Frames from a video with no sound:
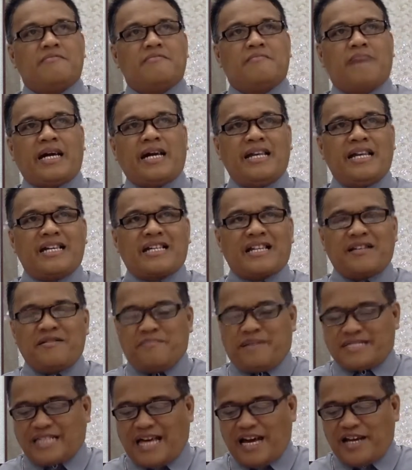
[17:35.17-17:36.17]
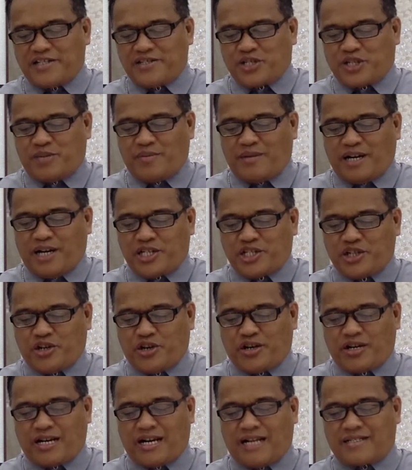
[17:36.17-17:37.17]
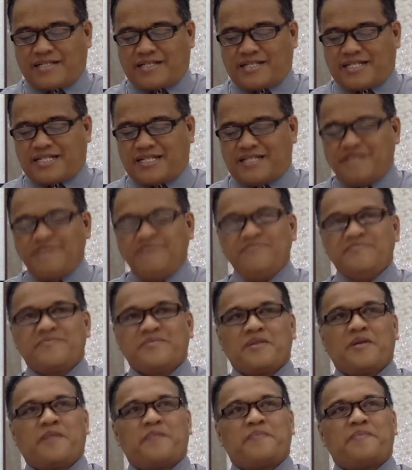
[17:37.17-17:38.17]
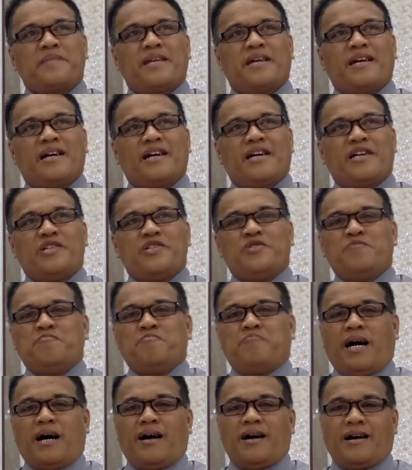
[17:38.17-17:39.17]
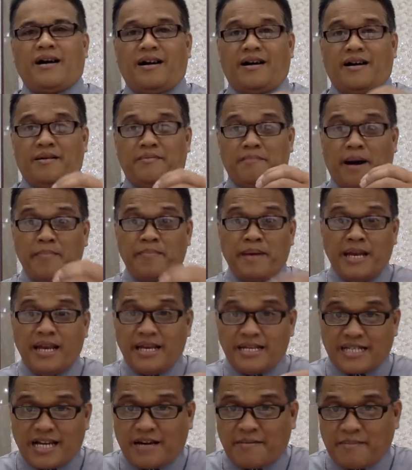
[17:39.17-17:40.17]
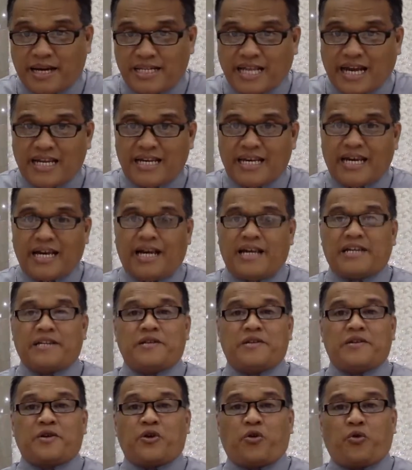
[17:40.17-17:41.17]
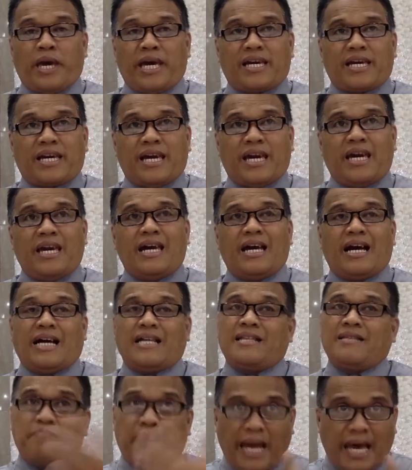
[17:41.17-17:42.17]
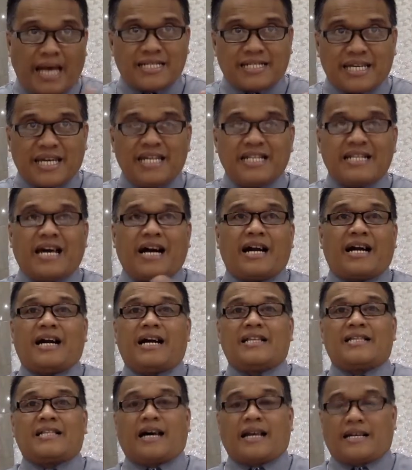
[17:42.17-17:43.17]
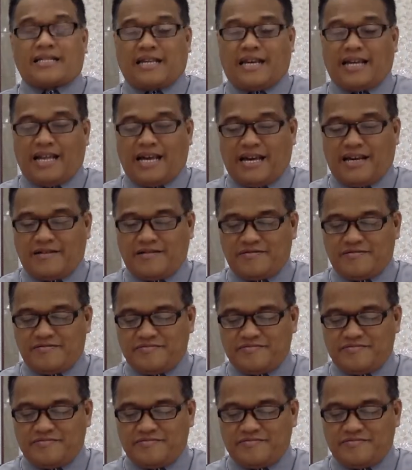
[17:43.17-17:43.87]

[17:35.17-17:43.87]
Mahilig rin ba tayo dun sa mga shortcuts, yung bang uh, mabilisan, madalian, quickie and blessing na agad, darating na.